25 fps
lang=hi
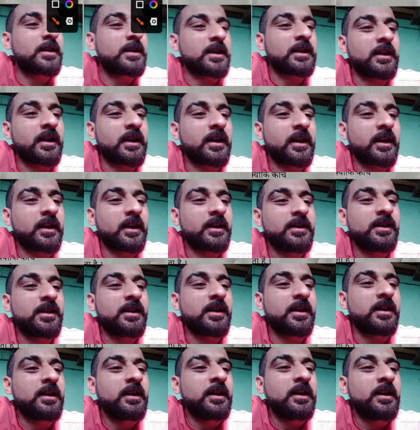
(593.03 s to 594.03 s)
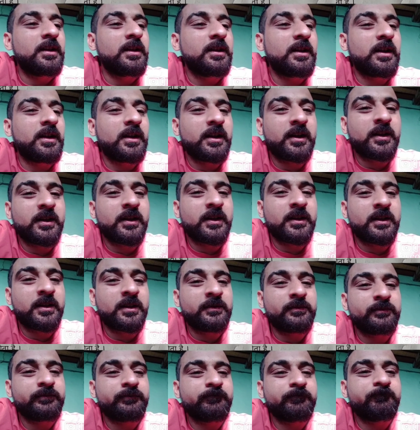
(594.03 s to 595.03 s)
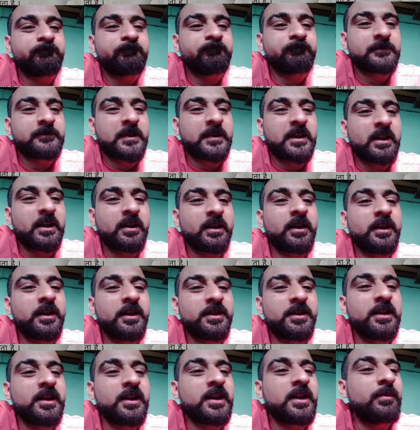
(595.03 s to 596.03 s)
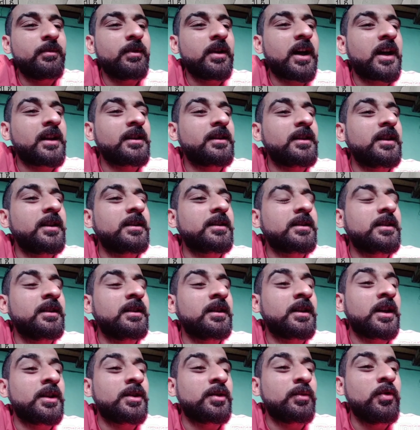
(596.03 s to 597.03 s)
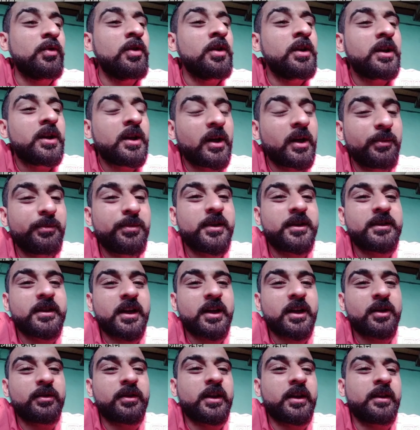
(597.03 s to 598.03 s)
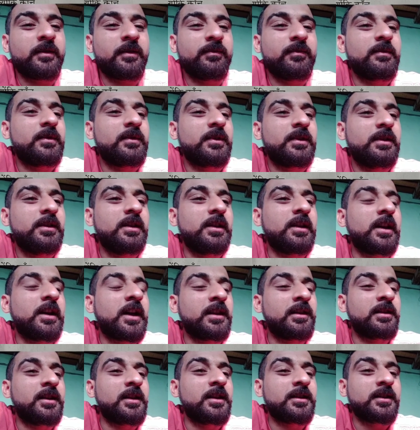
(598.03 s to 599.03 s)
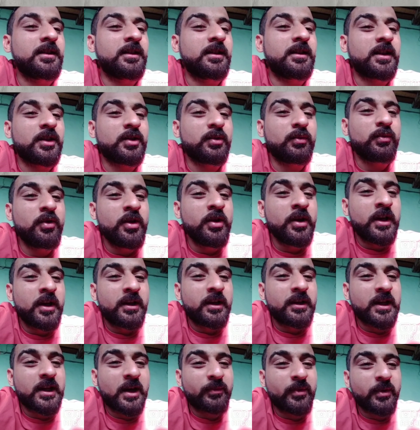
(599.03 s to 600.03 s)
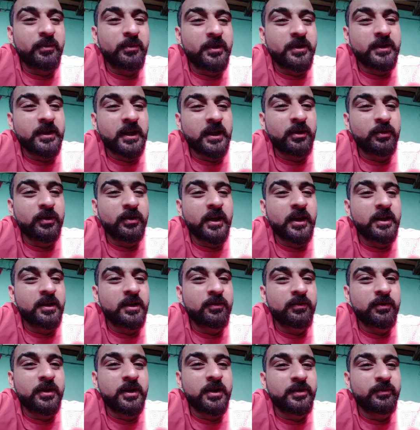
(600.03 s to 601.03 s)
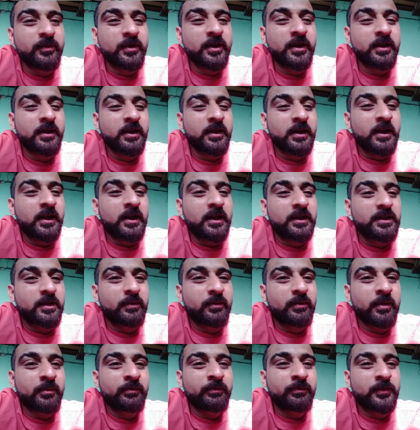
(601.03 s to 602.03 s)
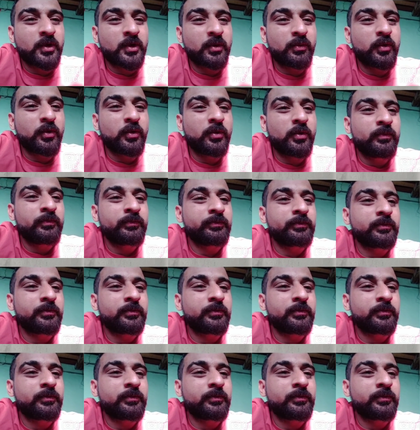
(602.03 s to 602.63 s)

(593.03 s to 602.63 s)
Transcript: ठीक है इसलिए केवल आंतरिक स्तर का जो वो विस्तार होता है ठीक है आंतरिक स्तर का जो वो यहाँ पे विस्तार होता है क्योंकि इसमें जब हम जो वो मतलब